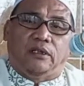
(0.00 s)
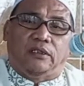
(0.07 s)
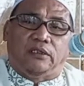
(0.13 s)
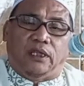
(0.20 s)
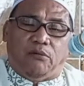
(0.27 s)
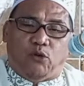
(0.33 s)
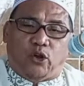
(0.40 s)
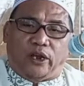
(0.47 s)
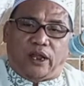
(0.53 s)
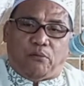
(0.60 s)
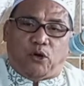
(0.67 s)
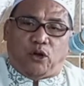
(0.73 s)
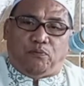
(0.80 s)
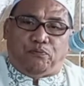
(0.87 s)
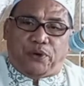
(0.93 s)
timun
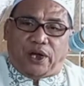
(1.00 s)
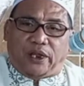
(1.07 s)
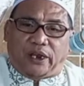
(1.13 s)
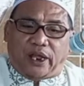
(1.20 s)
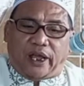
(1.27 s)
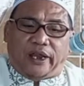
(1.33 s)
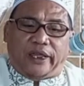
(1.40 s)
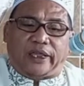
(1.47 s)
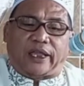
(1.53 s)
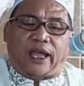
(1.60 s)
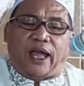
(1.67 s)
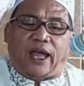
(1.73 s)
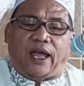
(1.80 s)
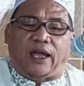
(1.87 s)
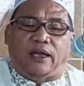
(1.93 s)
namun barengan
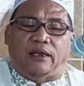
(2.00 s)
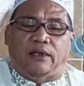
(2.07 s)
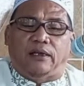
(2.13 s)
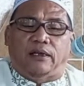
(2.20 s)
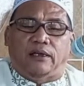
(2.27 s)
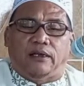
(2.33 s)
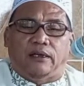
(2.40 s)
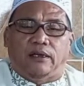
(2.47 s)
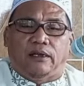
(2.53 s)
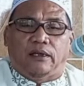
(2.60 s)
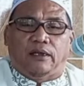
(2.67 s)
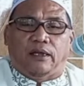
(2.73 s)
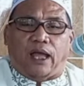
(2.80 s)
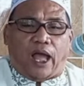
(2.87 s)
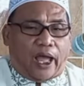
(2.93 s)
nikah
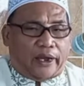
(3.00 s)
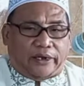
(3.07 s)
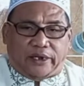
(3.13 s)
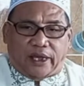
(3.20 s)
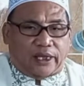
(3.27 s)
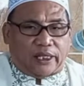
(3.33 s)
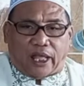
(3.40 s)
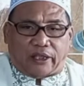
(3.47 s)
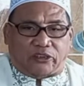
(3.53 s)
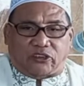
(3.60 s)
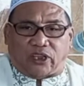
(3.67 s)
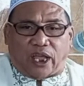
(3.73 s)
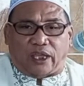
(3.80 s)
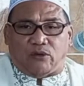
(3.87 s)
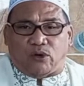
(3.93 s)
ada
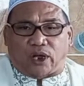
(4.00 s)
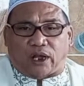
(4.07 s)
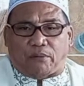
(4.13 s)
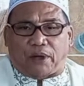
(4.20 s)
asai wa